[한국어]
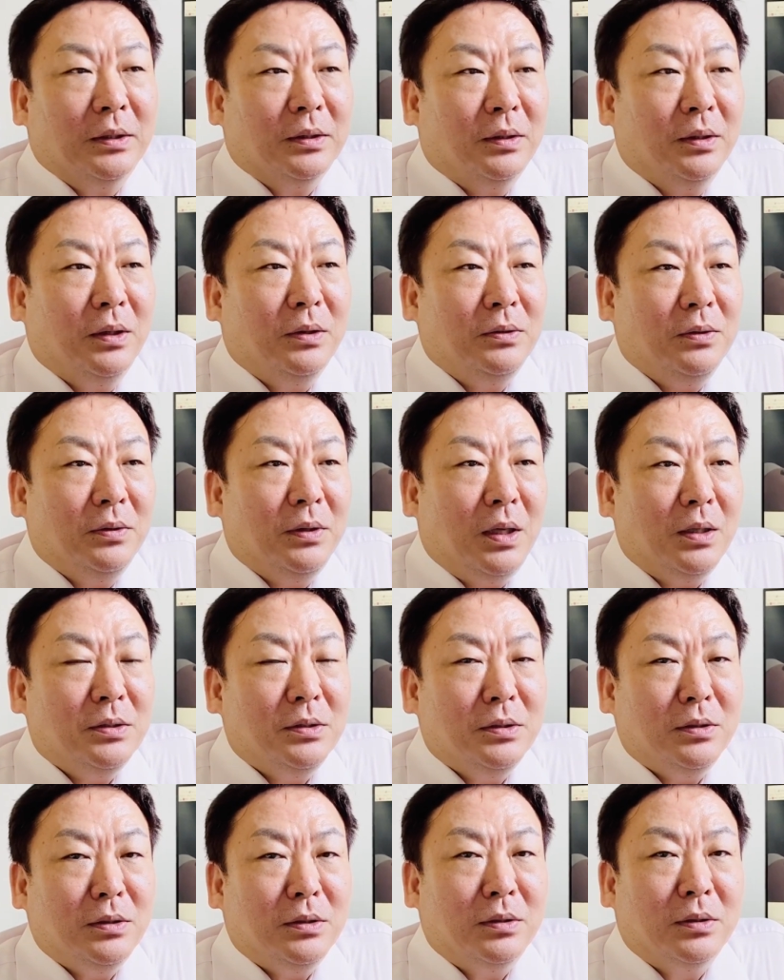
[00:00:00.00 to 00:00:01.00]
그래서
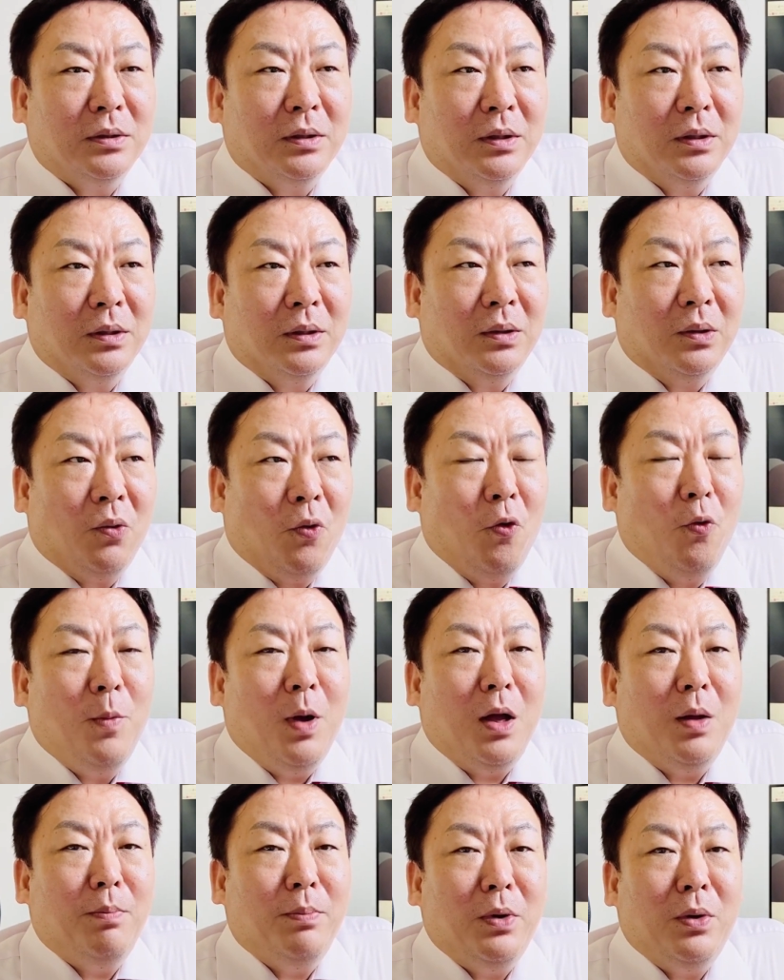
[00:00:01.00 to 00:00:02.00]
사실
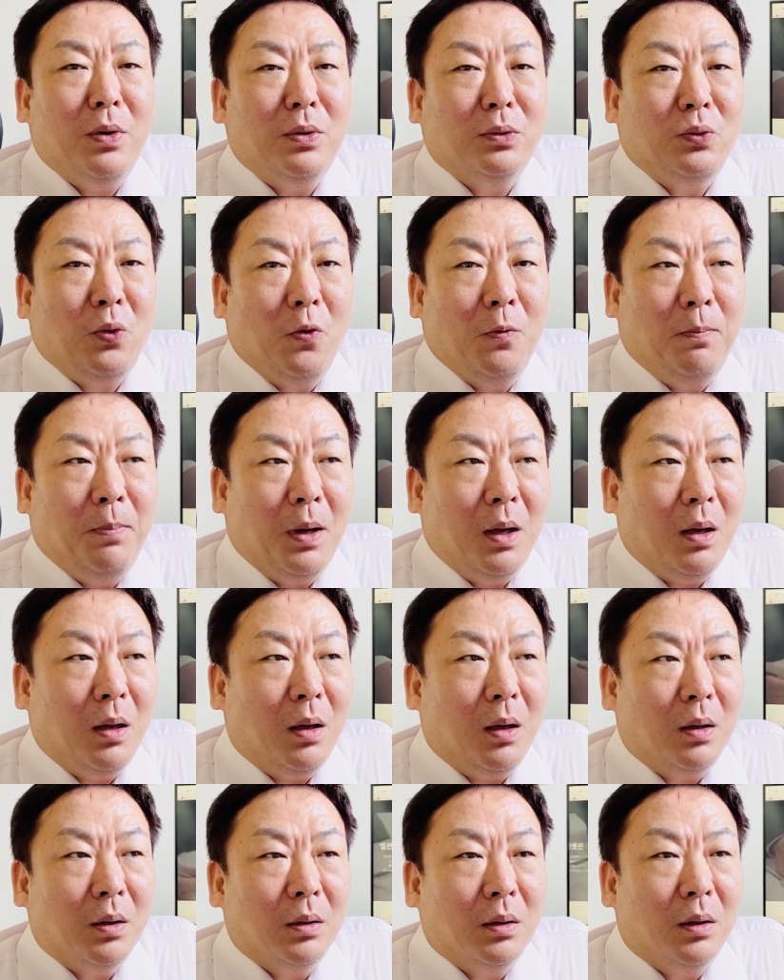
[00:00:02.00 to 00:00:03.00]
오만 명
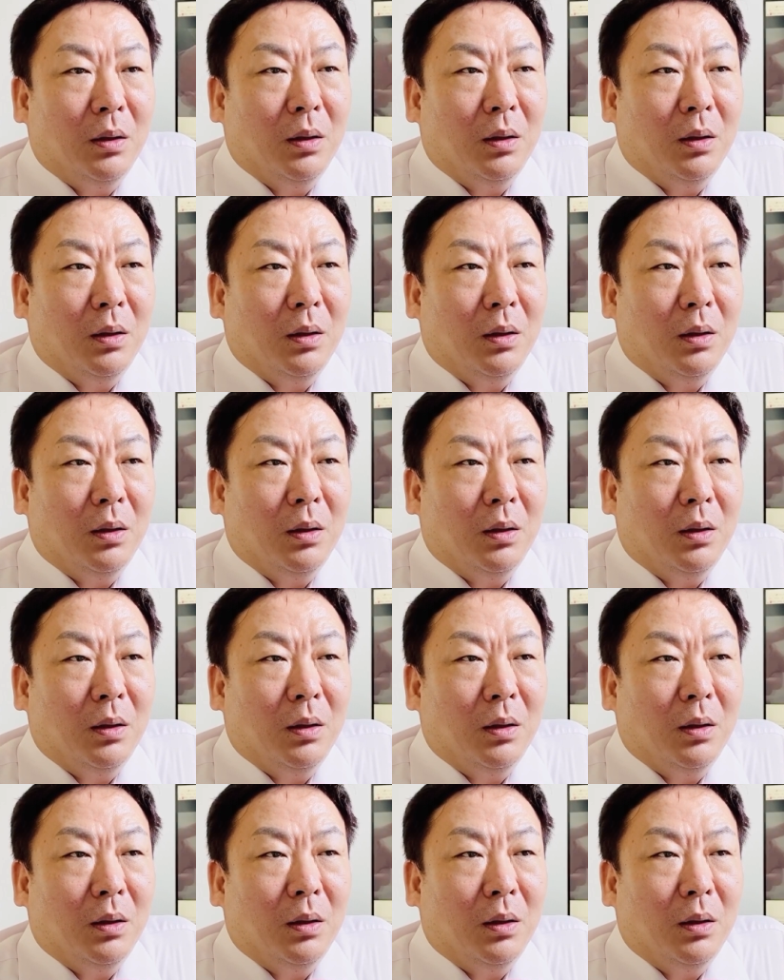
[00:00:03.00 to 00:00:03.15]
돌파